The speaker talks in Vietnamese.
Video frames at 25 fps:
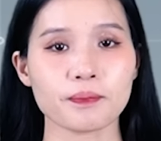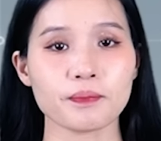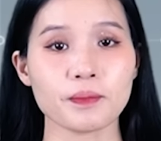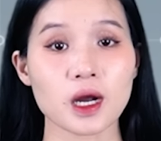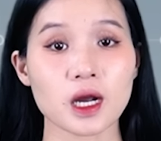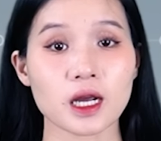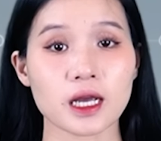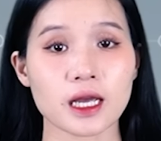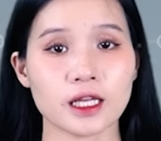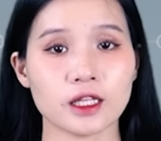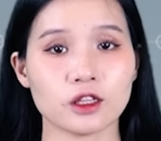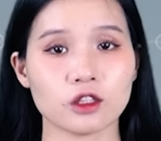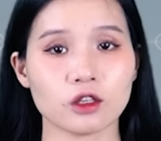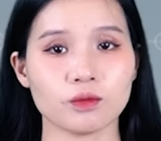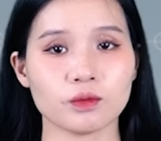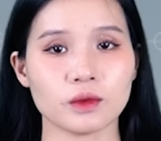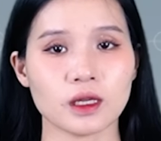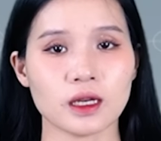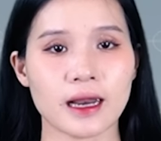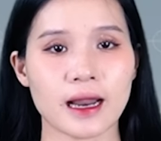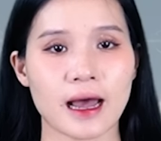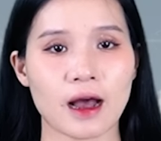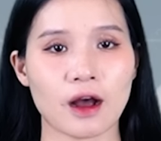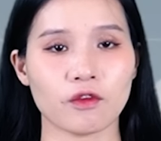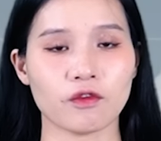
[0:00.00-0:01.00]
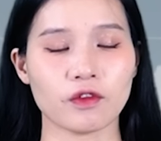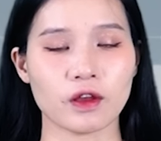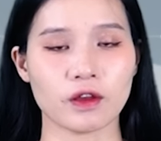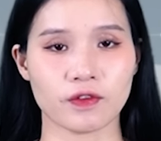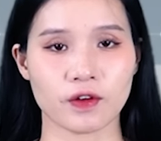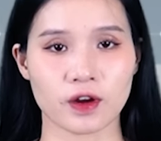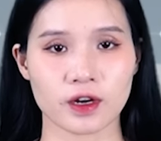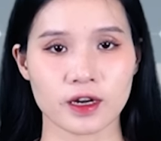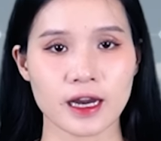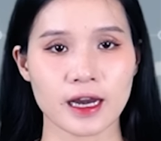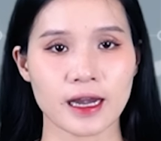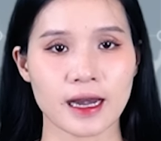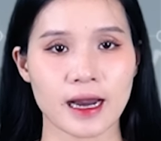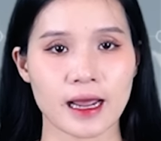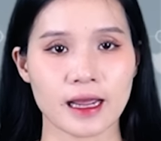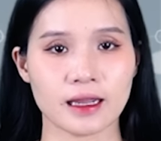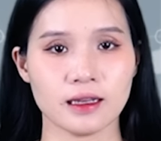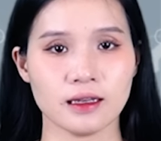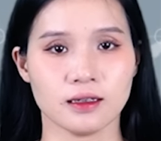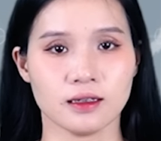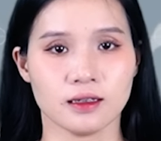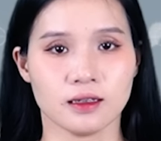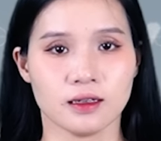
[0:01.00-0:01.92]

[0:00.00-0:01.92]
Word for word: bất kỳ thông tin nào về vấn đề này.